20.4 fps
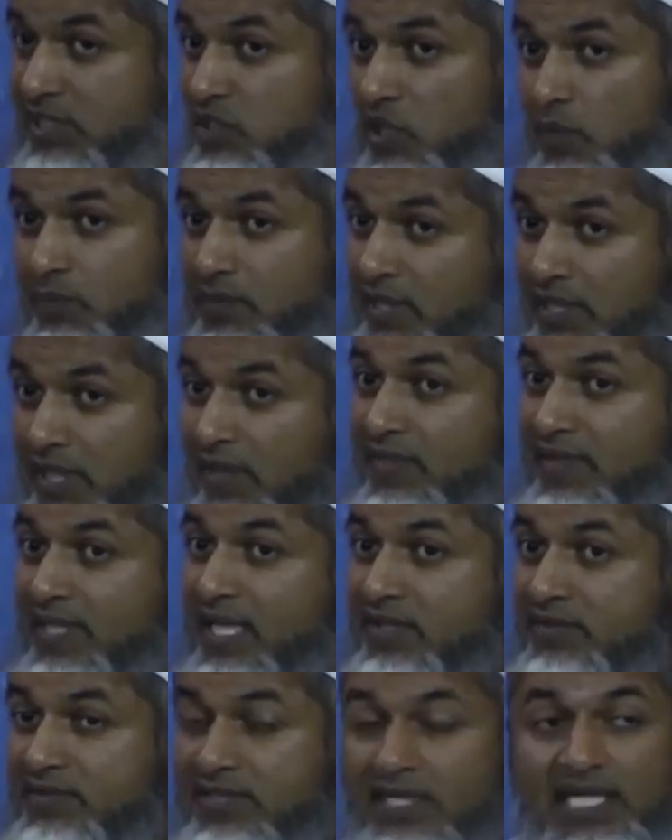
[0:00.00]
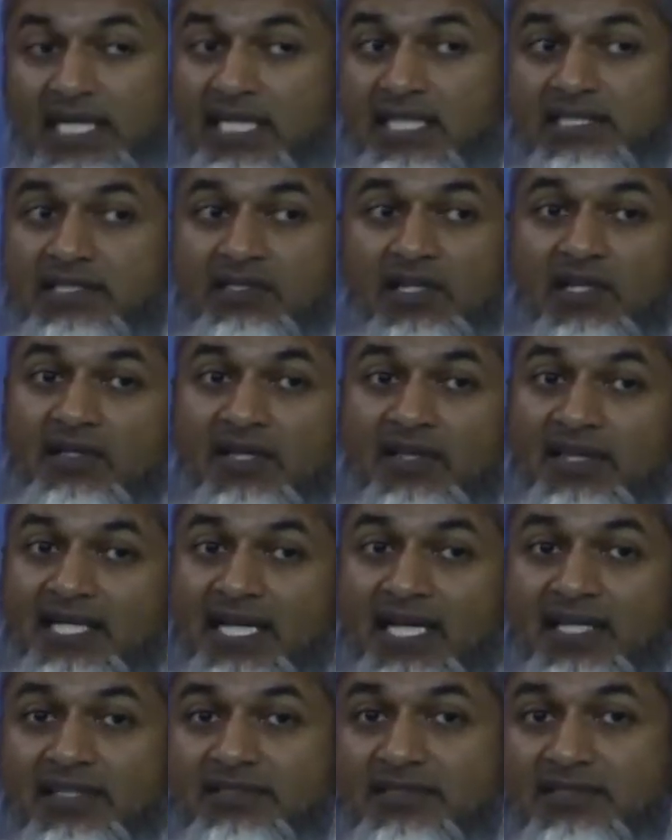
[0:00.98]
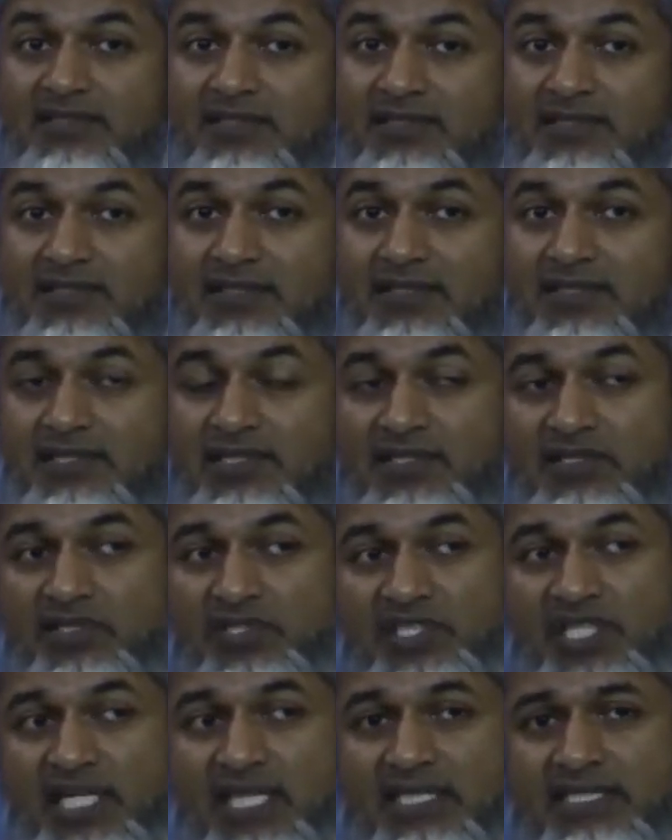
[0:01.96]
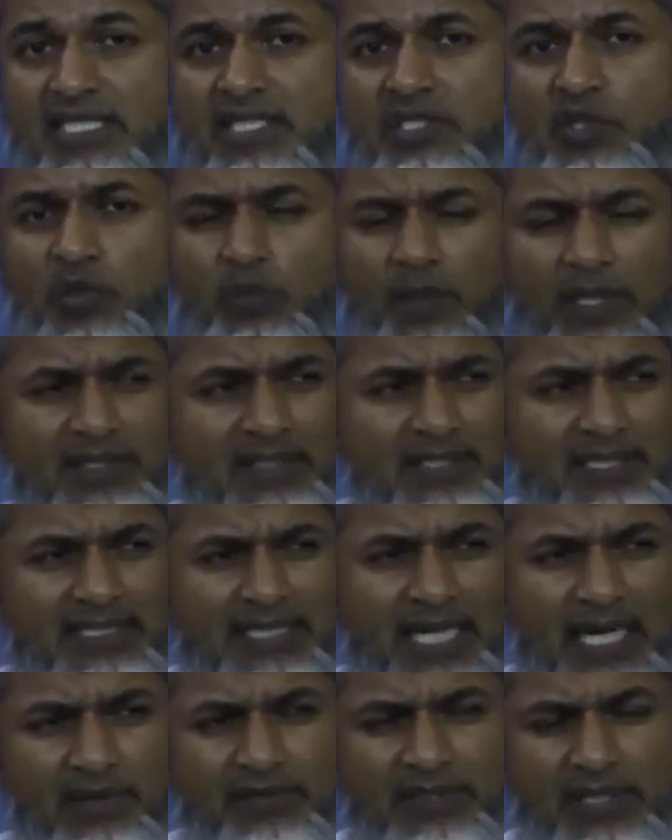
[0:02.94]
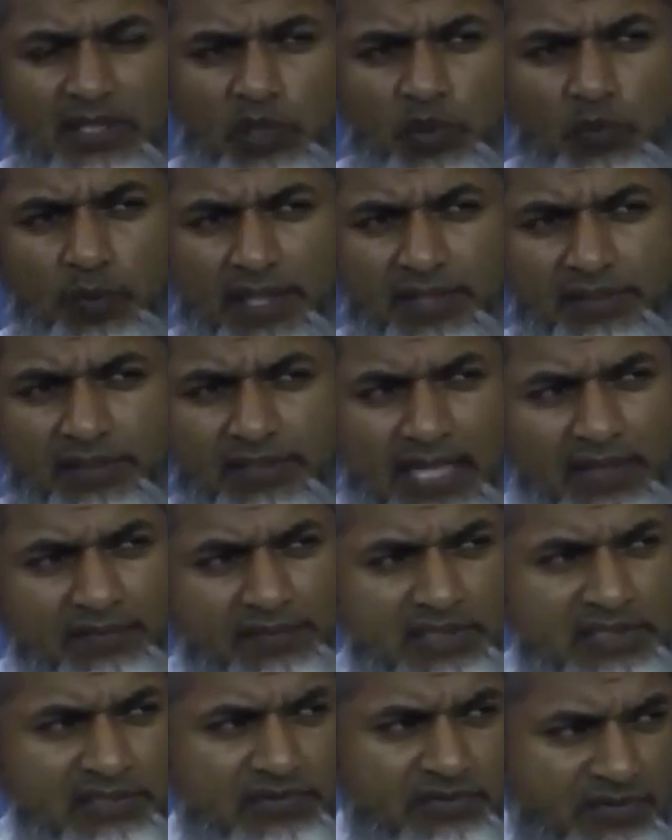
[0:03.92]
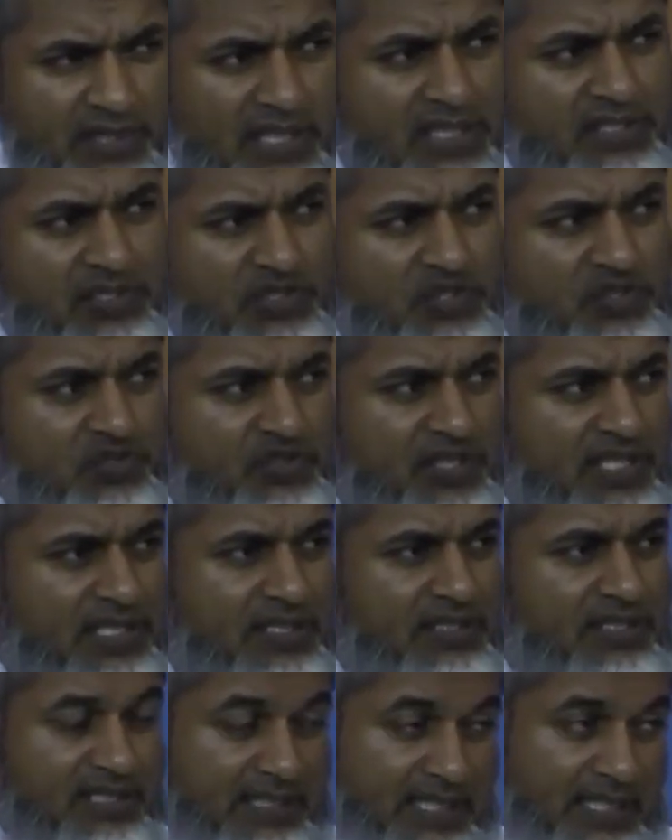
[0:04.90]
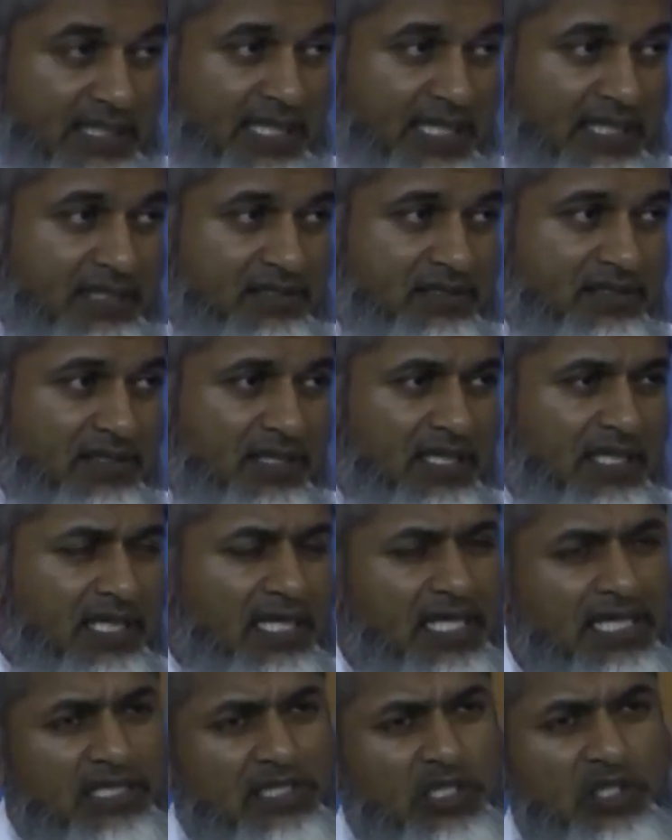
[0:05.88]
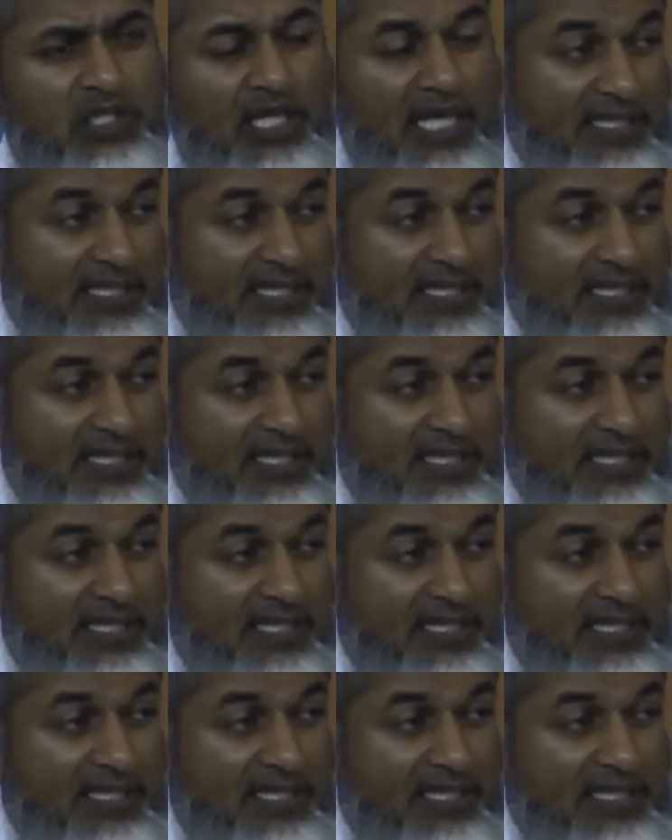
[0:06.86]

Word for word: говорит, и все. Только в магазин. Шейх говорит, ты в городе, когда был, проходил через такую-то улицу. Да,